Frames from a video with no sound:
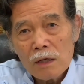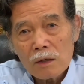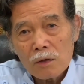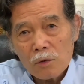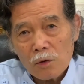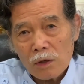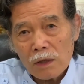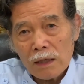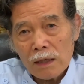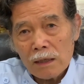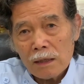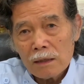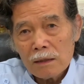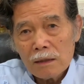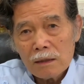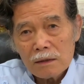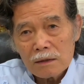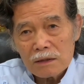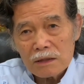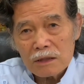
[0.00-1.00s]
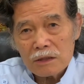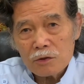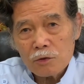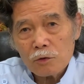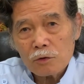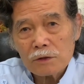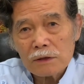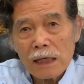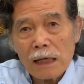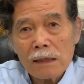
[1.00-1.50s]
これが史上
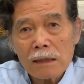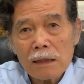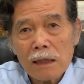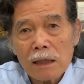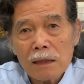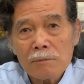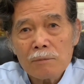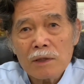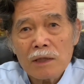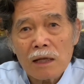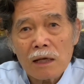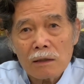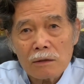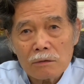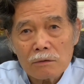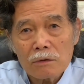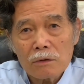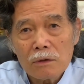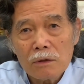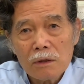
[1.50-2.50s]
3回目であると